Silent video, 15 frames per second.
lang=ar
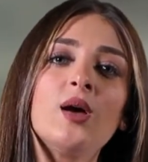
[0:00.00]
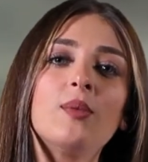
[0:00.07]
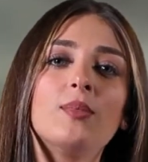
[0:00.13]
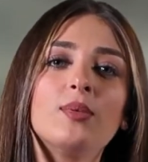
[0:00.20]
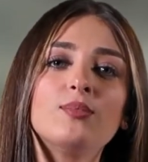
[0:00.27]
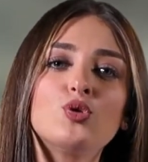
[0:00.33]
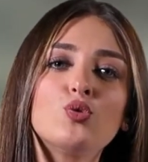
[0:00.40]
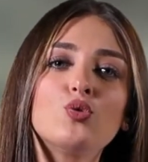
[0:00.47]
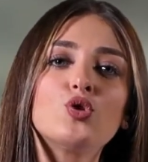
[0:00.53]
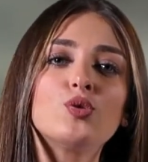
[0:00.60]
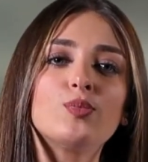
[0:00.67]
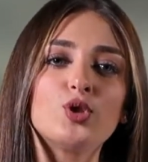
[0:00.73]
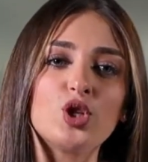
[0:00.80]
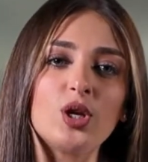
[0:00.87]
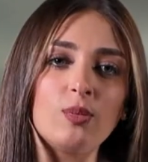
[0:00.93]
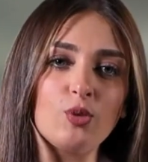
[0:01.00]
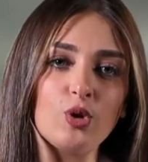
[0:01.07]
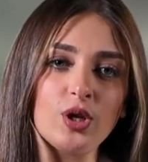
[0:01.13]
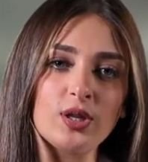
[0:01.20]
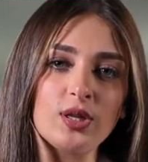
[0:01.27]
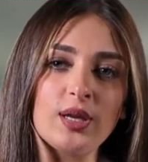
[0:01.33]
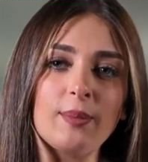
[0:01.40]
ممزوج بجل
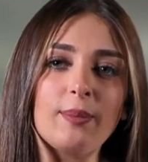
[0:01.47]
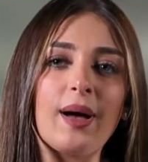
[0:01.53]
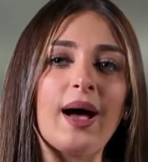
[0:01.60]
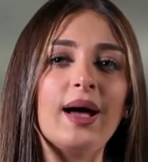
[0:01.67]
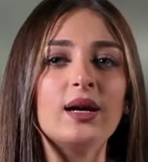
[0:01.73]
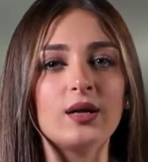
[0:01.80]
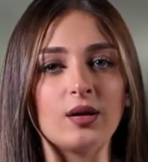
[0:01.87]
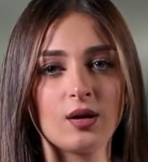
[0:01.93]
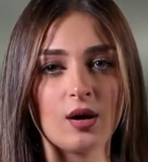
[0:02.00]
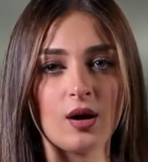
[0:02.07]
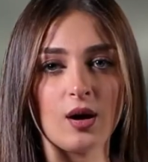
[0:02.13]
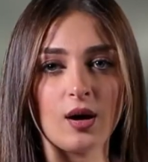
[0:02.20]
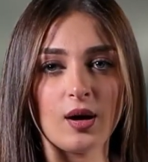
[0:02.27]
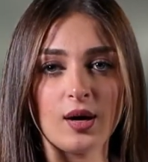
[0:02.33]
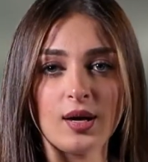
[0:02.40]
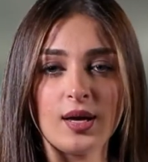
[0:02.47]
مرطب عالي النقاء